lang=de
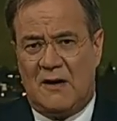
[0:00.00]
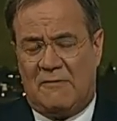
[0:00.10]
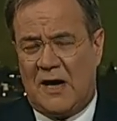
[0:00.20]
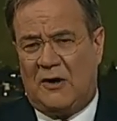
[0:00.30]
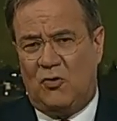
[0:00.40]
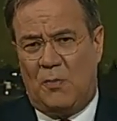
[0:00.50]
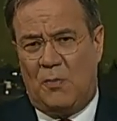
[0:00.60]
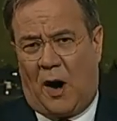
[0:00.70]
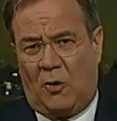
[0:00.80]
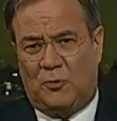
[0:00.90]
werden
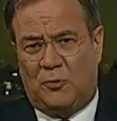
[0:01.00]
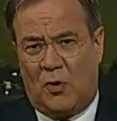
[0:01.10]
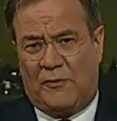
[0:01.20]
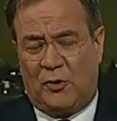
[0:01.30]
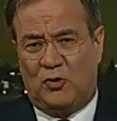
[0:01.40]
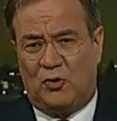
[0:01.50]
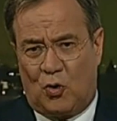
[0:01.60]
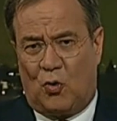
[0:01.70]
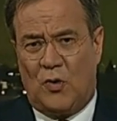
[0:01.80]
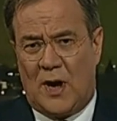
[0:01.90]
überhaupt nur von
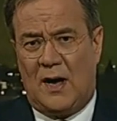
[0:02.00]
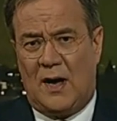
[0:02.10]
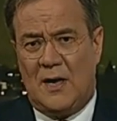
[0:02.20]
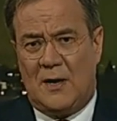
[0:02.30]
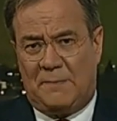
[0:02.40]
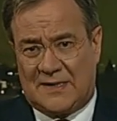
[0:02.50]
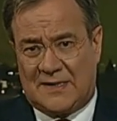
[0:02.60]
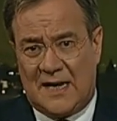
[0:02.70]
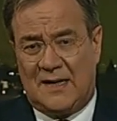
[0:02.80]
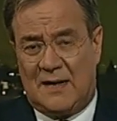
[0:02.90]

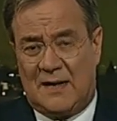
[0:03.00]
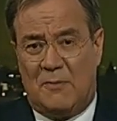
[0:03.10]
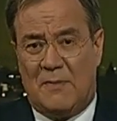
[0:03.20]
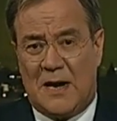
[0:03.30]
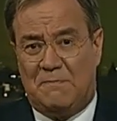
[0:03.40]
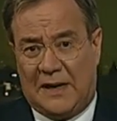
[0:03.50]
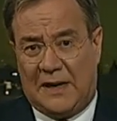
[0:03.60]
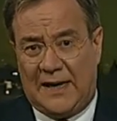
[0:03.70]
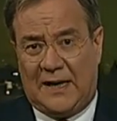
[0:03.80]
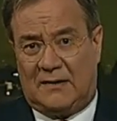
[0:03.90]
Corona-Patienten im Moment
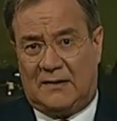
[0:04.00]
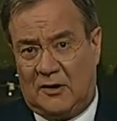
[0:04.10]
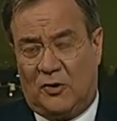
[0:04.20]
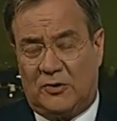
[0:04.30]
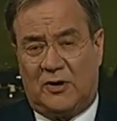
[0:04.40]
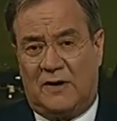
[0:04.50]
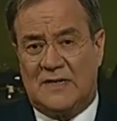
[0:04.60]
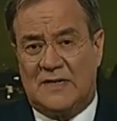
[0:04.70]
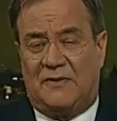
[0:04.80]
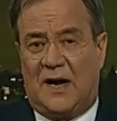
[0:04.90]
belegt in
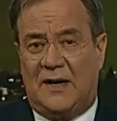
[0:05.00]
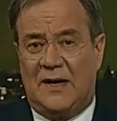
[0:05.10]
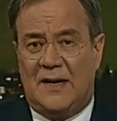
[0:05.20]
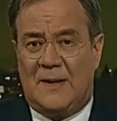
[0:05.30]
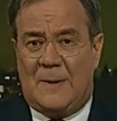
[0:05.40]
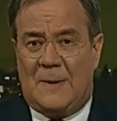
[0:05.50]
Nordrhein-Westfalen.